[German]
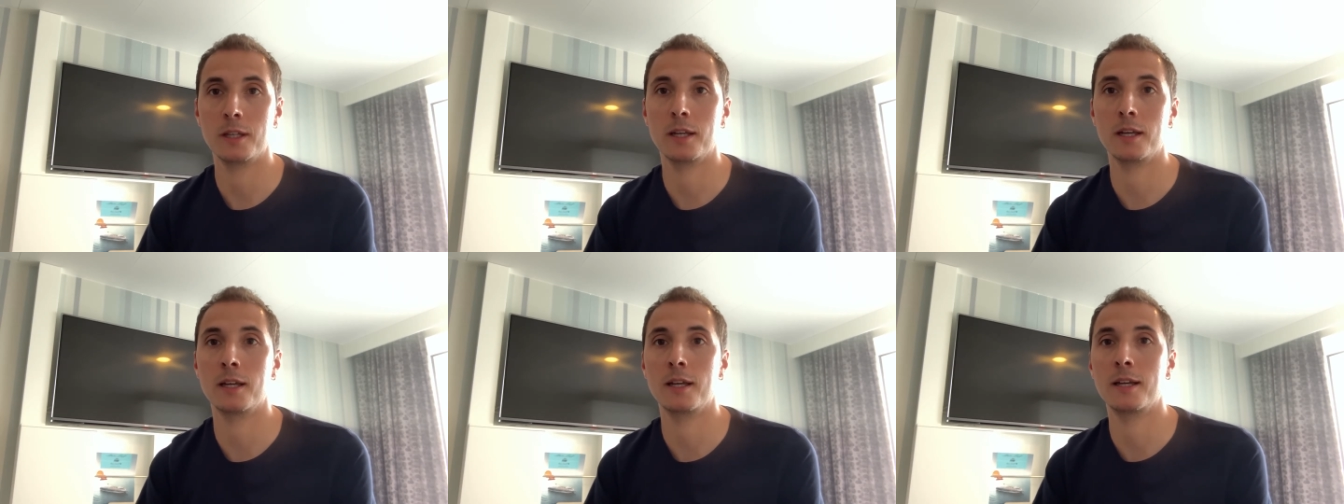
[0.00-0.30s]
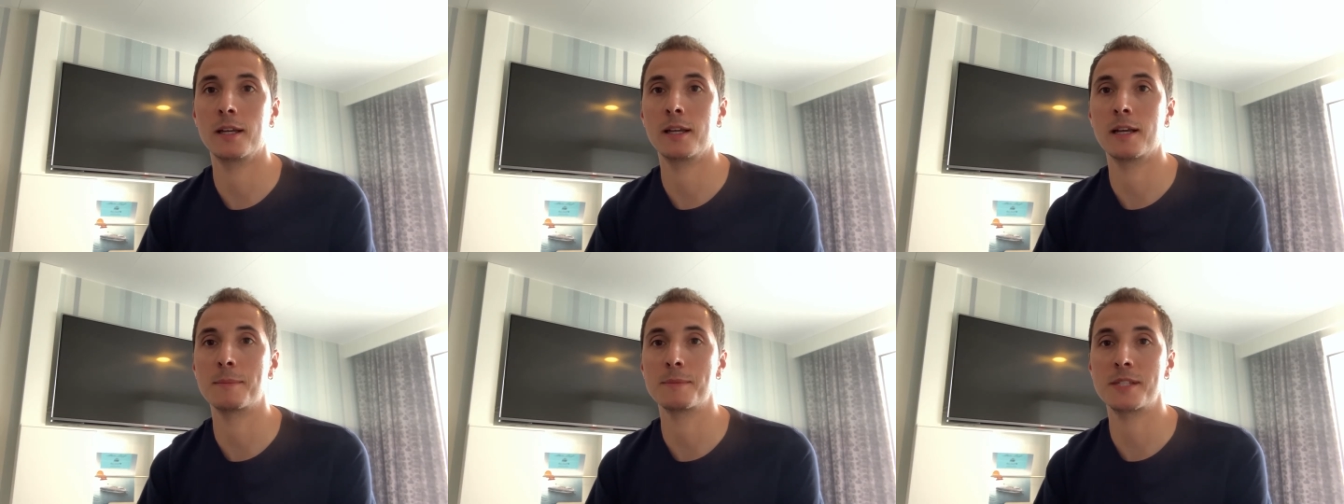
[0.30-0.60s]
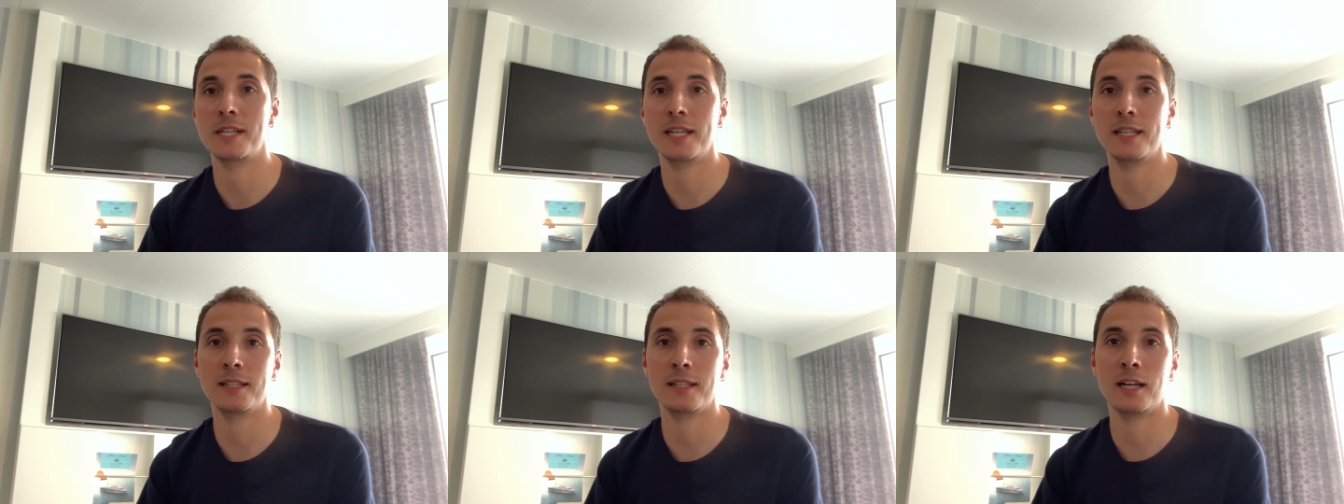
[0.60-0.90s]
äh, am
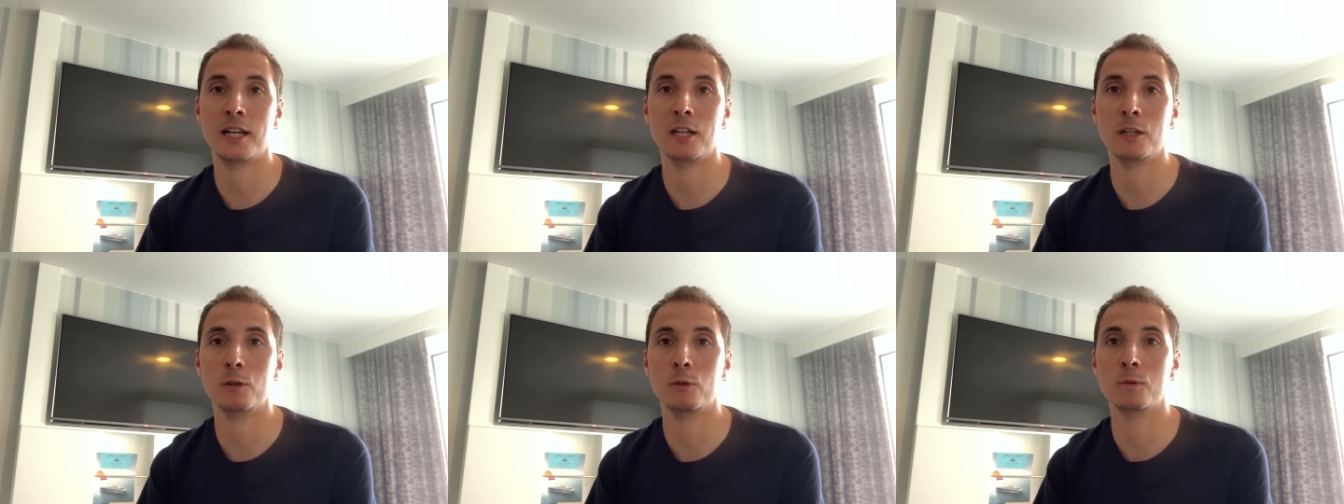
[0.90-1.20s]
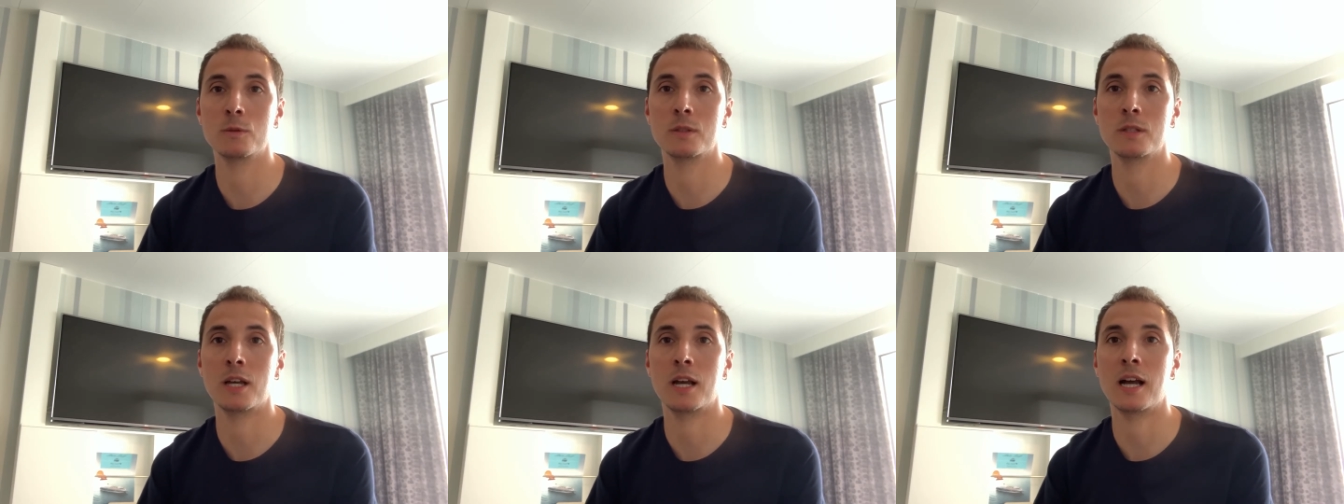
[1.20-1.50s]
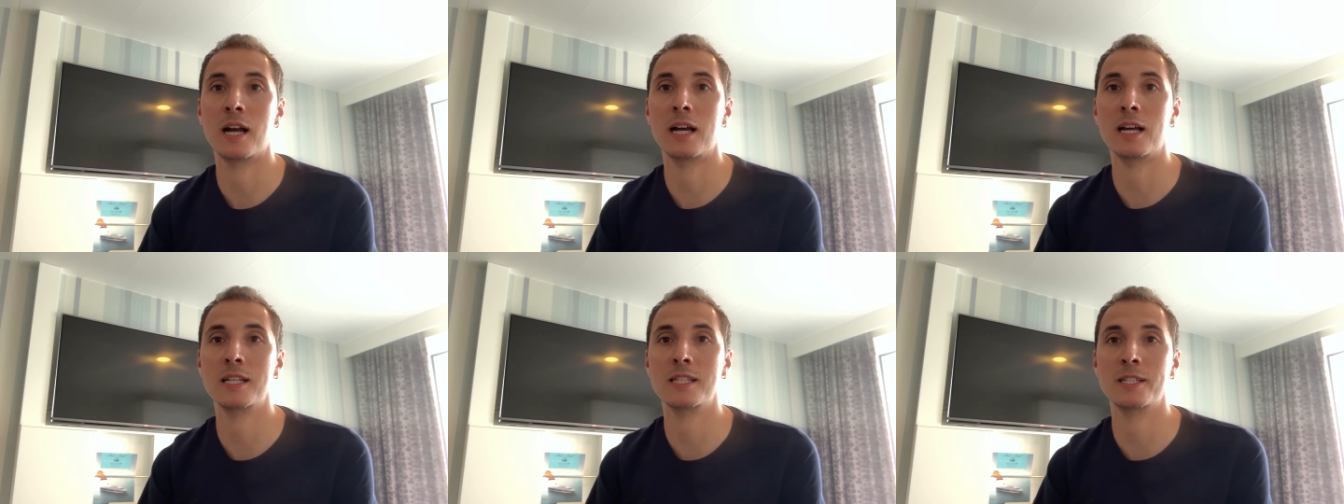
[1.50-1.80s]
Seetag und
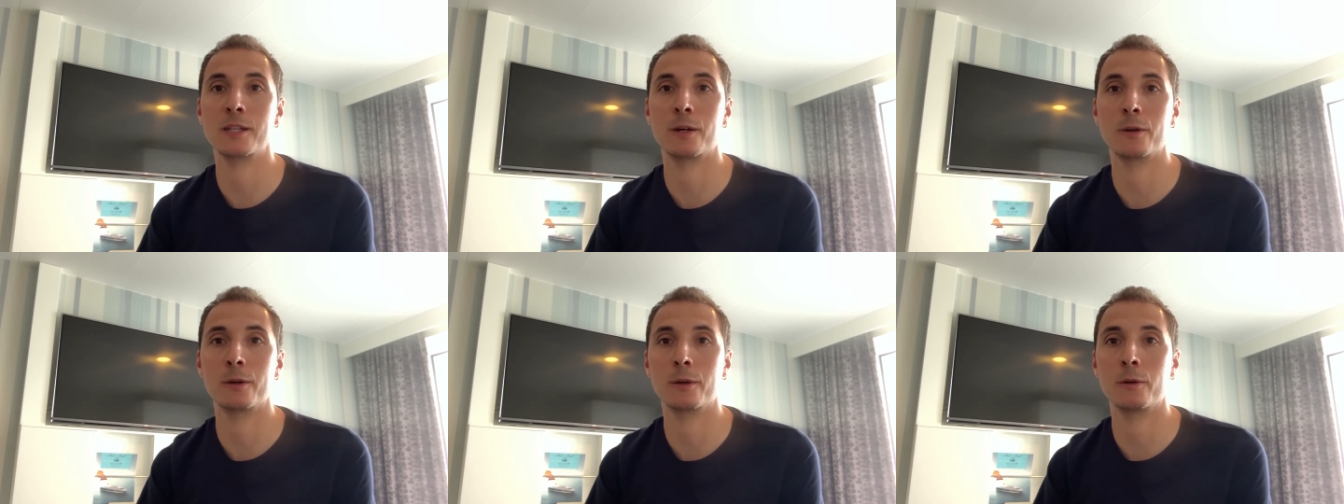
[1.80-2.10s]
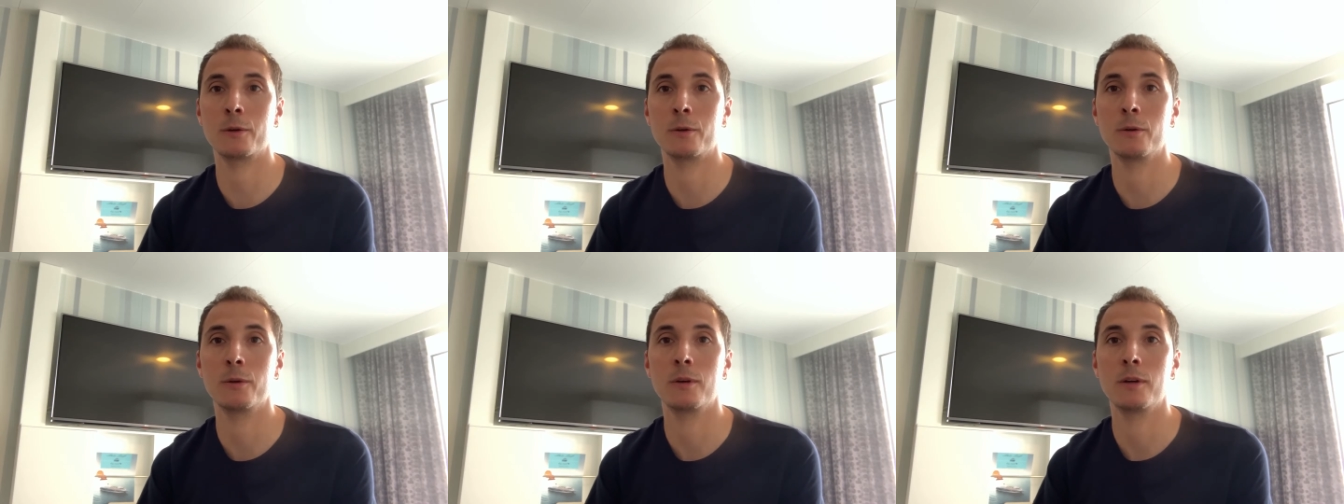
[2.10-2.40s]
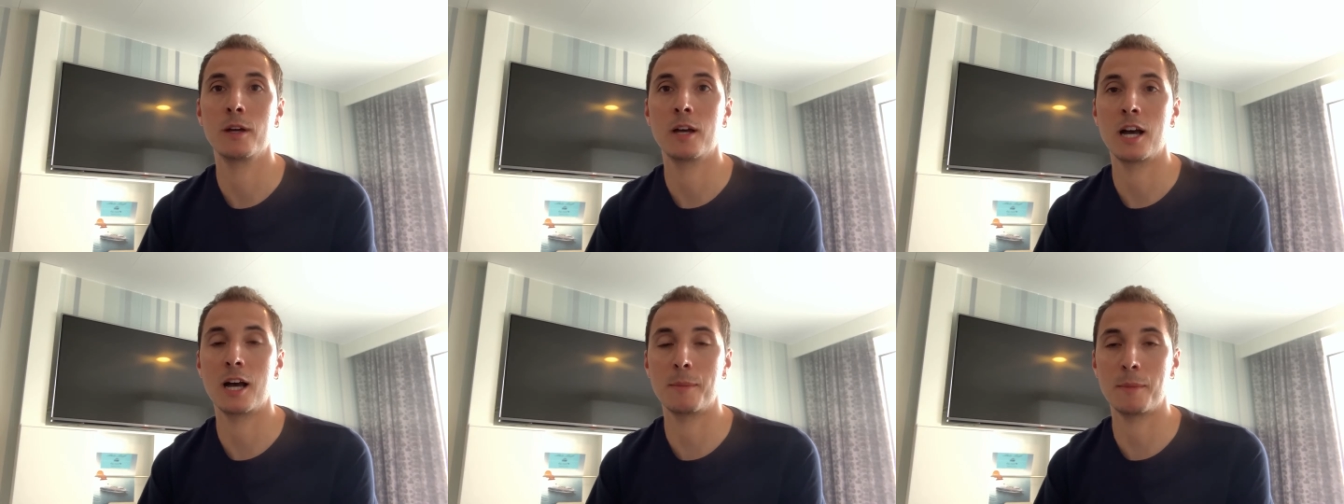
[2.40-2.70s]
18 Euro
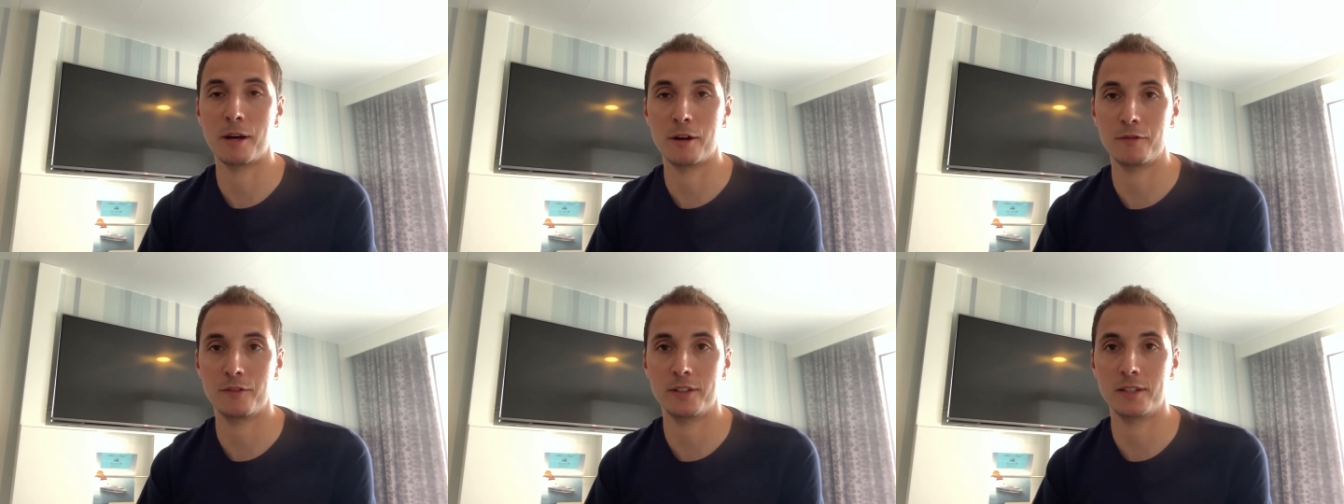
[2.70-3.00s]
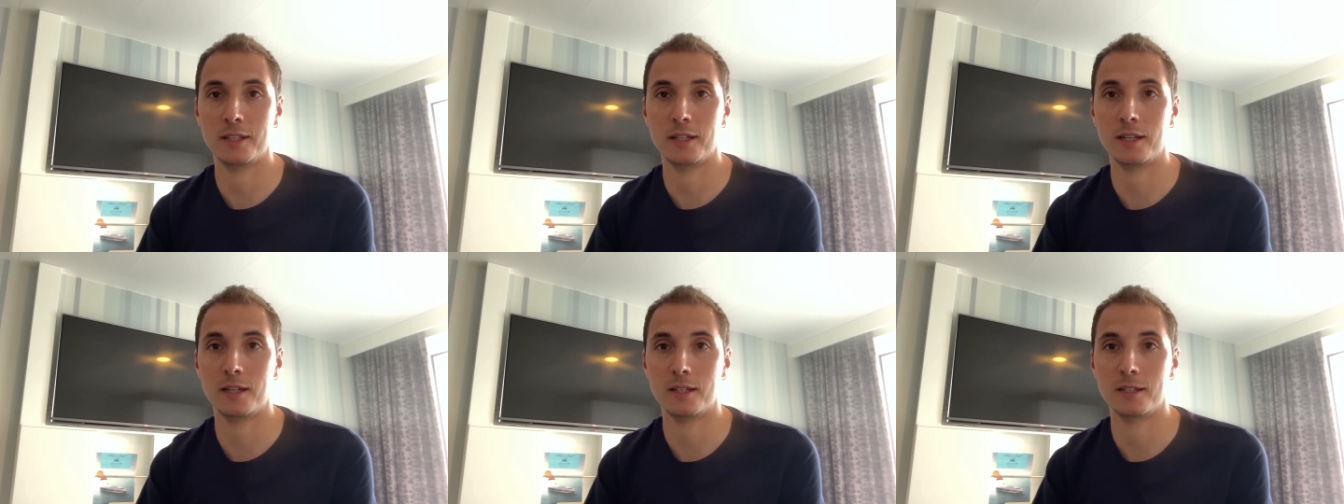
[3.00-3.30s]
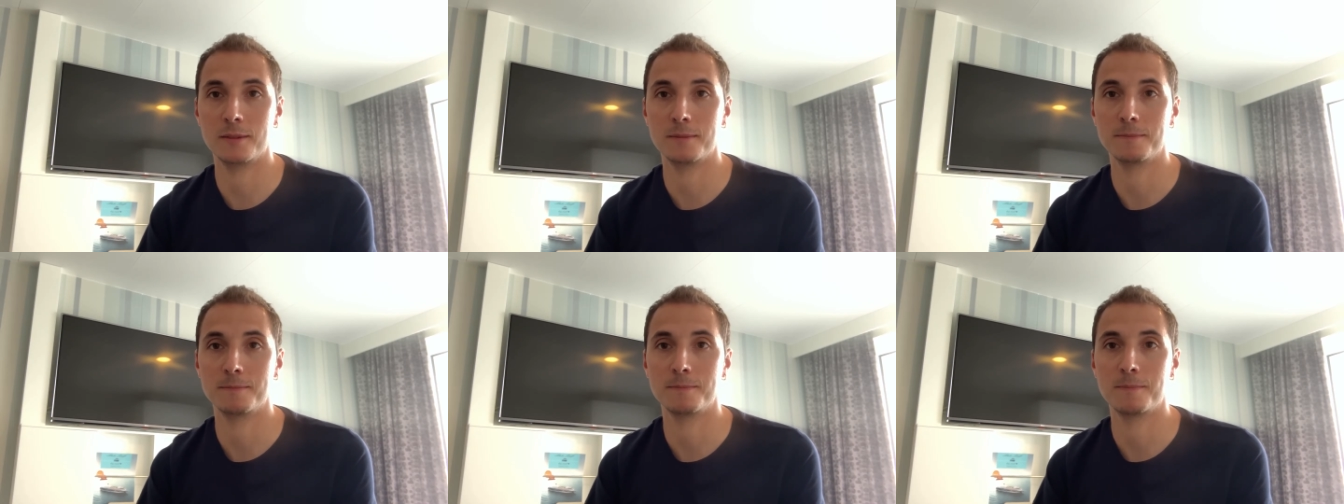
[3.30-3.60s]
am Hafentag.